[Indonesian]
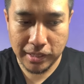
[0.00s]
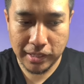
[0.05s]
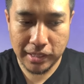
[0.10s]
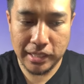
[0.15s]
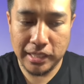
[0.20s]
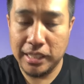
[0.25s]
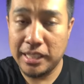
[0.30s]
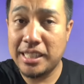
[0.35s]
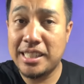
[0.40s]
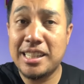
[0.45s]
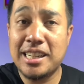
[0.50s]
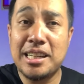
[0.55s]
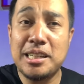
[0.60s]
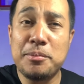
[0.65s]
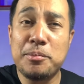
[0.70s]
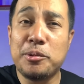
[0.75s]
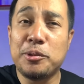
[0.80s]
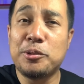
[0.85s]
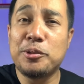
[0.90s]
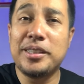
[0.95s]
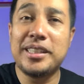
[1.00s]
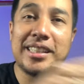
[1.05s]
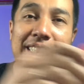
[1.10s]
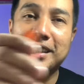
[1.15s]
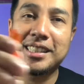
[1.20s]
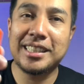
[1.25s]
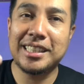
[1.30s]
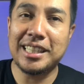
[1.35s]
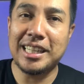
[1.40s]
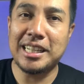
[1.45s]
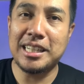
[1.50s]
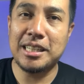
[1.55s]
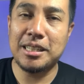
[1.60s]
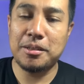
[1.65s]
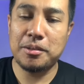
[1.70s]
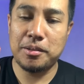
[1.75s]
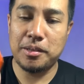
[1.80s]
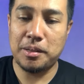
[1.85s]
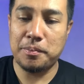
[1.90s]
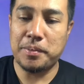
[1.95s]
ini kadang nggak dibutuhin
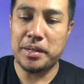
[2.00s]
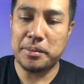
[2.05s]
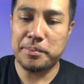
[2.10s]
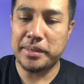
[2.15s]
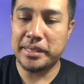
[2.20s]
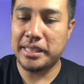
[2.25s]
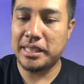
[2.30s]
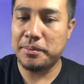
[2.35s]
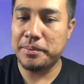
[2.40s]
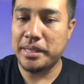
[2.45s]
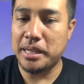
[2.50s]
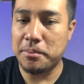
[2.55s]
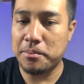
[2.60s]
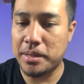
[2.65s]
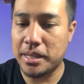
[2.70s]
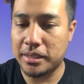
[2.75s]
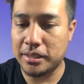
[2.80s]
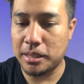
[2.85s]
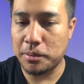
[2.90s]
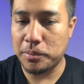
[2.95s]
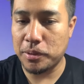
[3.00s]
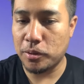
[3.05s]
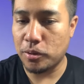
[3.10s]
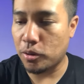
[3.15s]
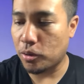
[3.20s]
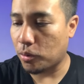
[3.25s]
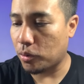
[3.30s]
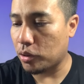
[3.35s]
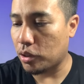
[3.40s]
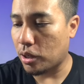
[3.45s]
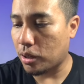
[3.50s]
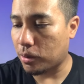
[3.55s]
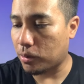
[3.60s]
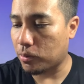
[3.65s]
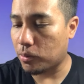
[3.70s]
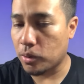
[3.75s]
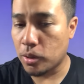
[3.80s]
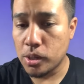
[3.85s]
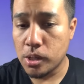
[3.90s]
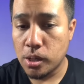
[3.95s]
part-partnya lebih gampang tapi kalau yang
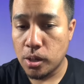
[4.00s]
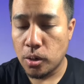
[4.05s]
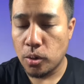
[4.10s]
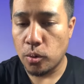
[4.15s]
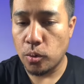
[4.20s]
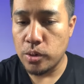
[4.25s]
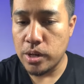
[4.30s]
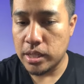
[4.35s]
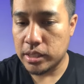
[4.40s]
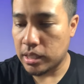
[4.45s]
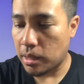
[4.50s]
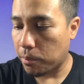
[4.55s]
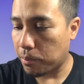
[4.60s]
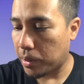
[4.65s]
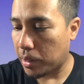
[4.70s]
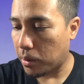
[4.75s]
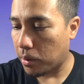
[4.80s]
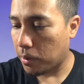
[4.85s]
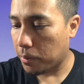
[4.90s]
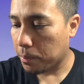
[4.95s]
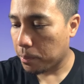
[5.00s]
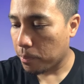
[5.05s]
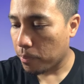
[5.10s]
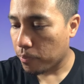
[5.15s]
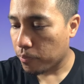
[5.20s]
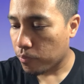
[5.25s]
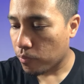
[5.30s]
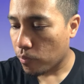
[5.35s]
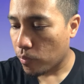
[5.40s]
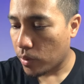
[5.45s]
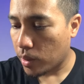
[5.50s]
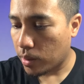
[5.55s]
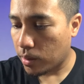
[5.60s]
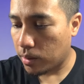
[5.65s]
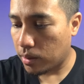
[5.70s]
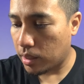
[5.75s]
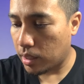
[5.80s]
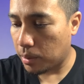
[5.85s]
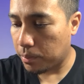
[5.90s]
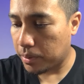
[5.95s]
udah sampai
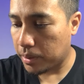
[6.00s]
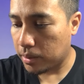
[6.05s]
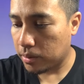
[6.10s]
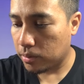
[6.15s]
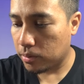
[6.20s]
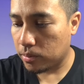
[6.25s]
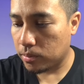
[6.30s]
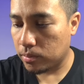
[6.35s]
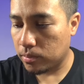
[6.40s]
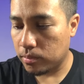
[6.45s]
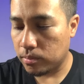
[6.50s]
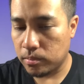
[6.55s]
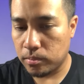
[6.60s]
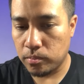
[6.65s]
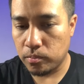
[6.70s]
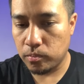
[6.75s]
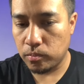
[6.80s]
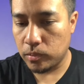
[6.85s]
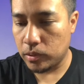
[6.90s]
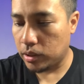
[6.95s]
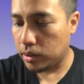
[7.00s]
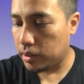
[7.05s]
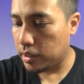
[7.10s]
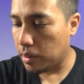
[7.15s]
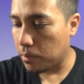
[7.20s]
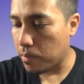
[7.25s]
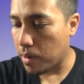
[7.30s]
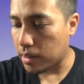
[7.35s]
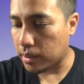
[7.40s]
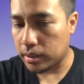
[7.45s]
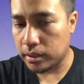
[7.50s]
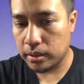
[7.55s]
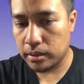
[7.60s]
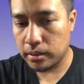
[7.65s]
apa gede banget